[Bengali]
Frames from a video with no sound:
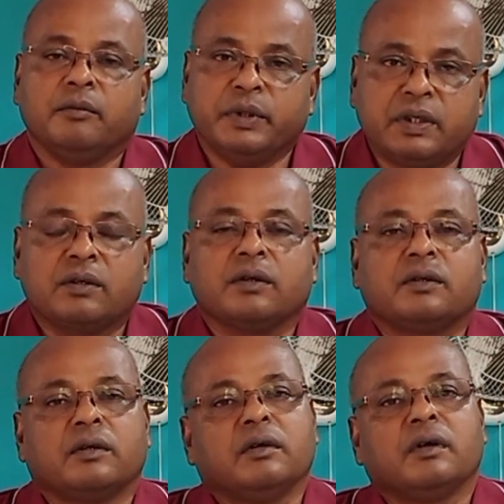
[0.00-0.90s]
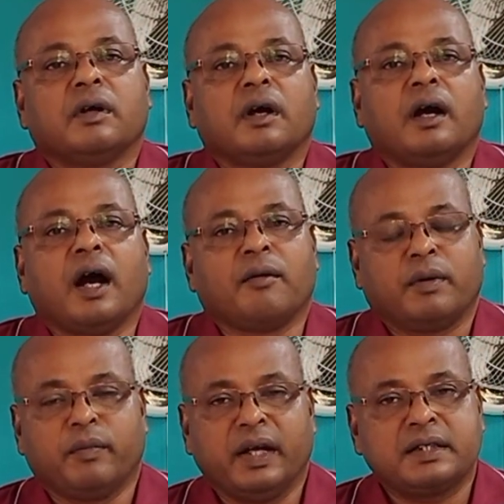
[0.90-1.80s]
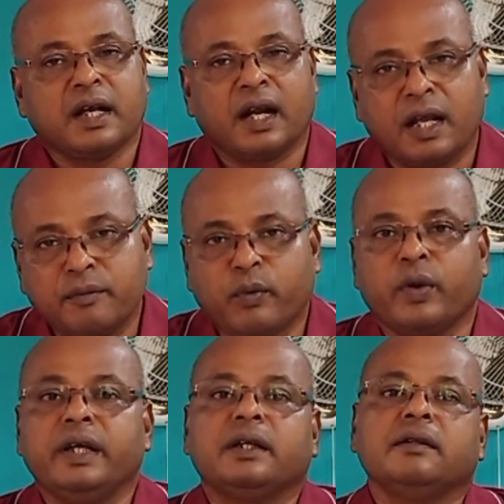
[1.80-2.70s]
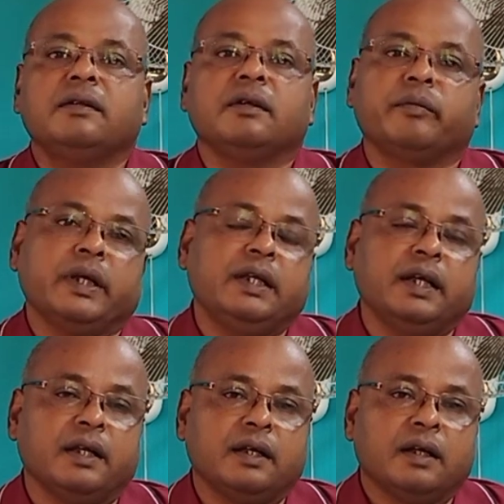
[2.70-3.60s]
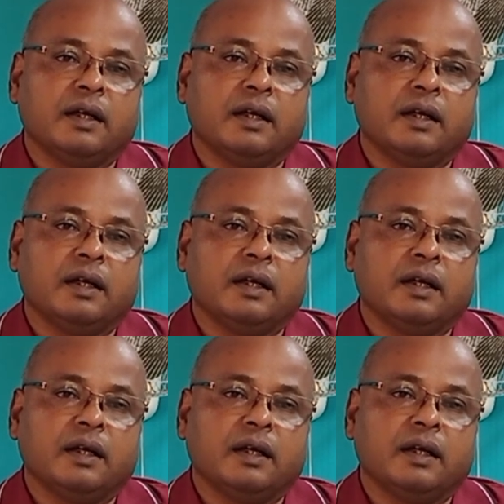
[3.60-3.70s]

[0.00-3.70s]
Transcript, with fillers: বিশেষত আমরা মাছ ছাড়ার পরেই কিন্তু ইমিডিয়েট